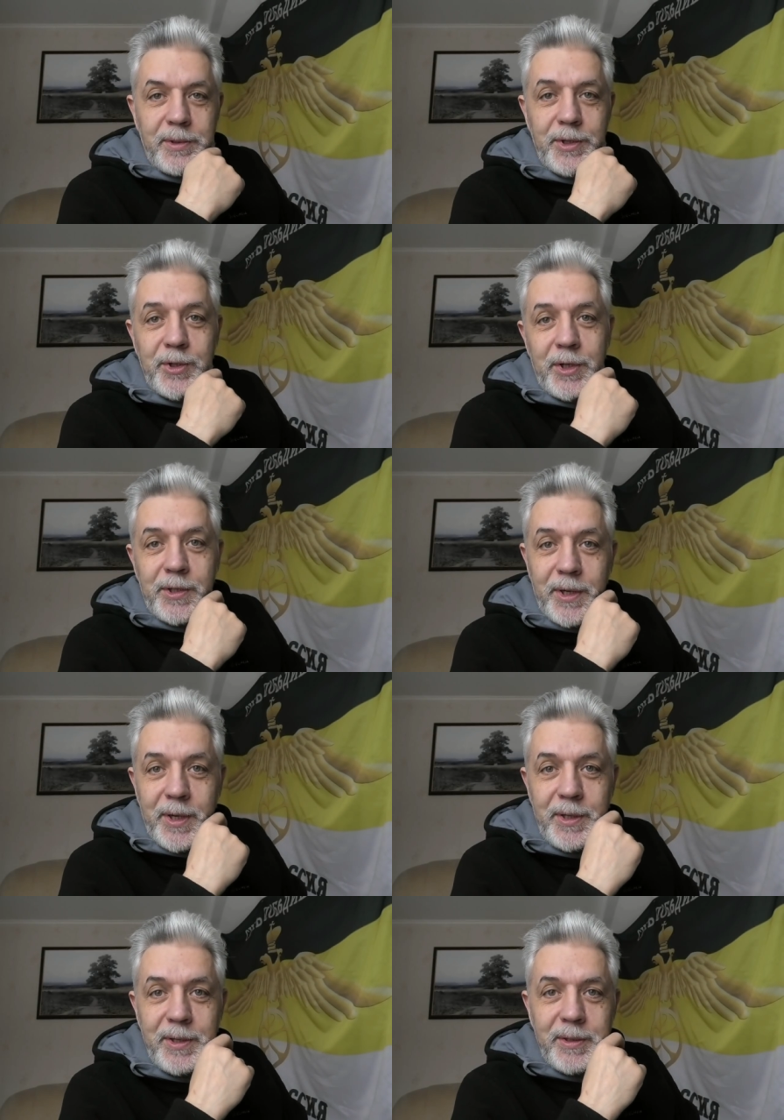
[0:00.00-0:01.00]

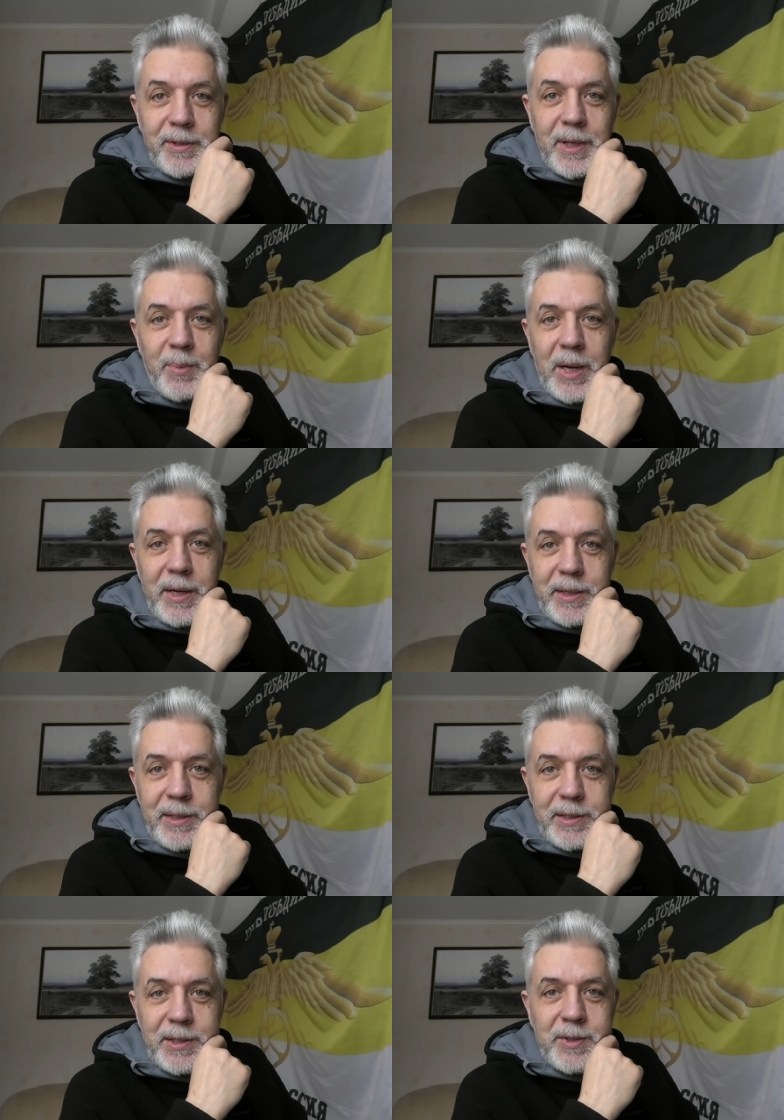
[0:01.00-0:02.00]
изредка и глобальные
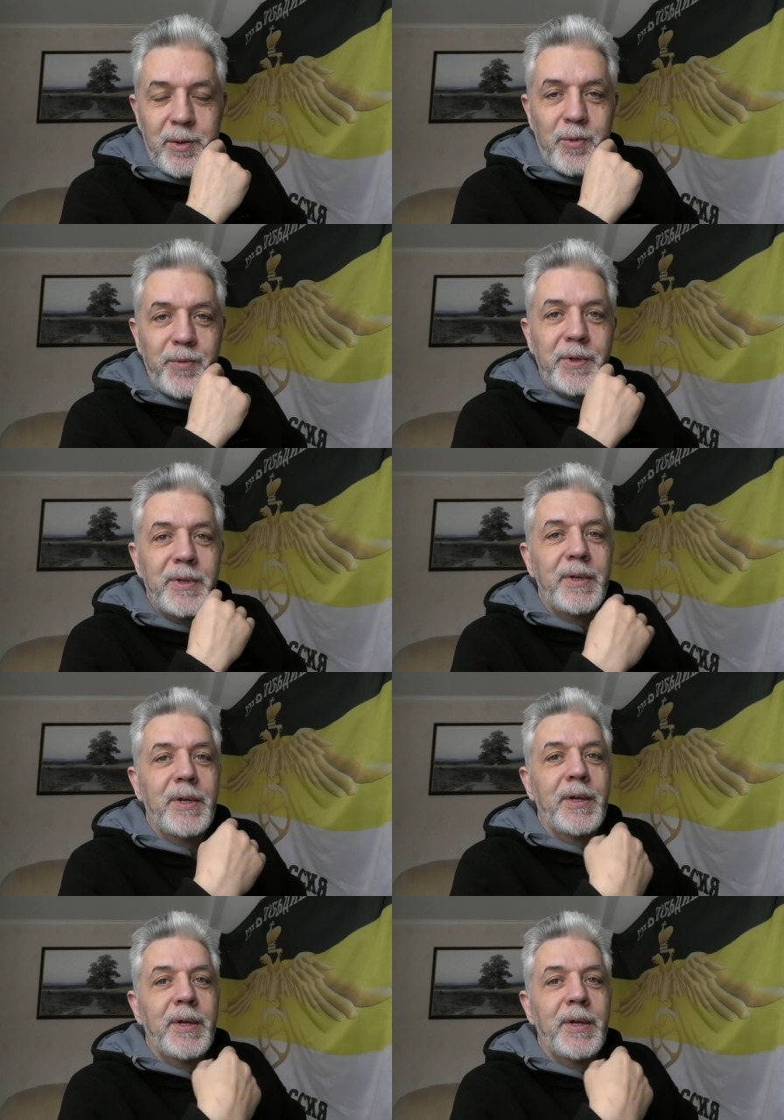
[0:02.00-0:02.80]
катастрофы,